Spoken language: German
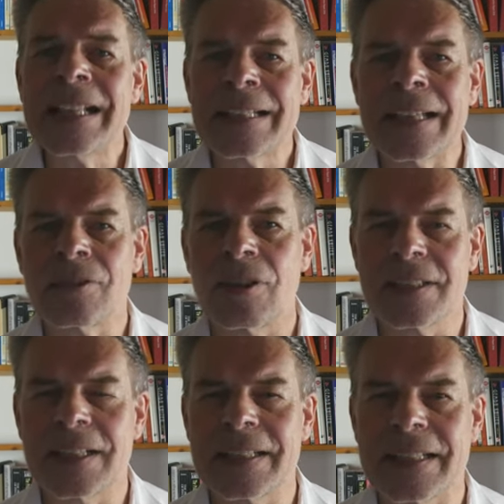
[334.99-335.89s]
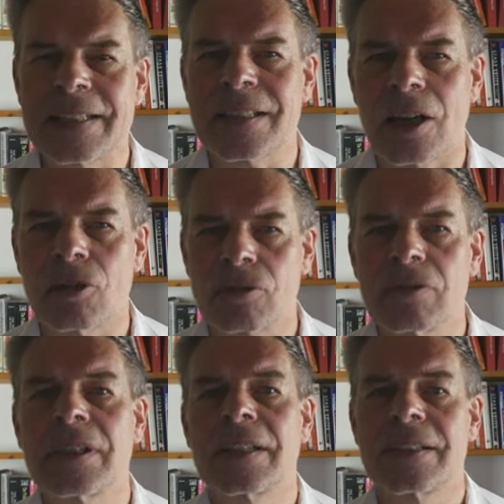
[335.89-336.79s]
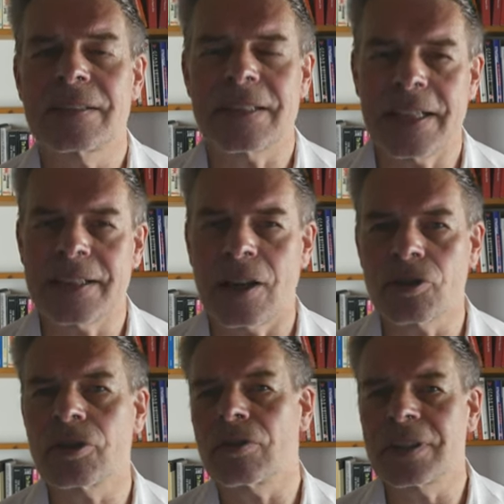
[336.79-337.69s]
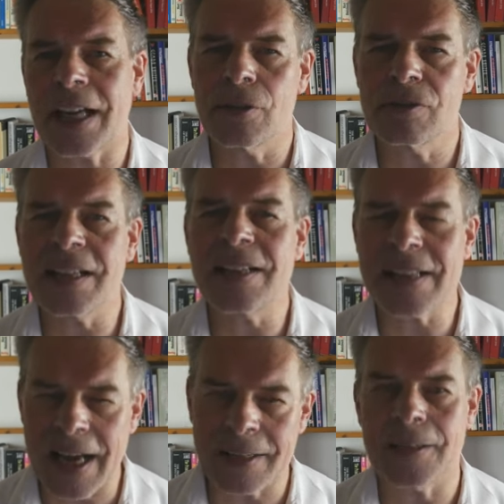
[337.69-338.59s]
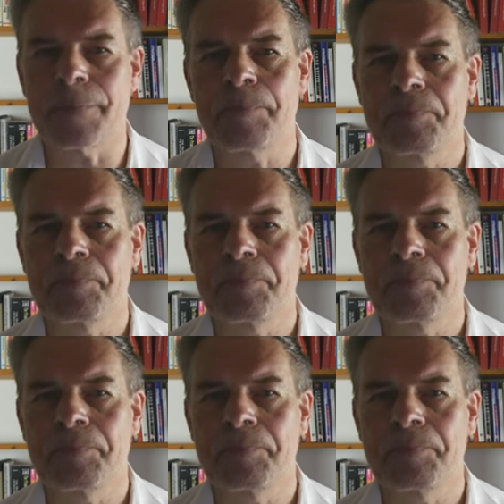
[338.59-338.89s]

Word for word: dann kostet jedes Auto 10.300 Taler.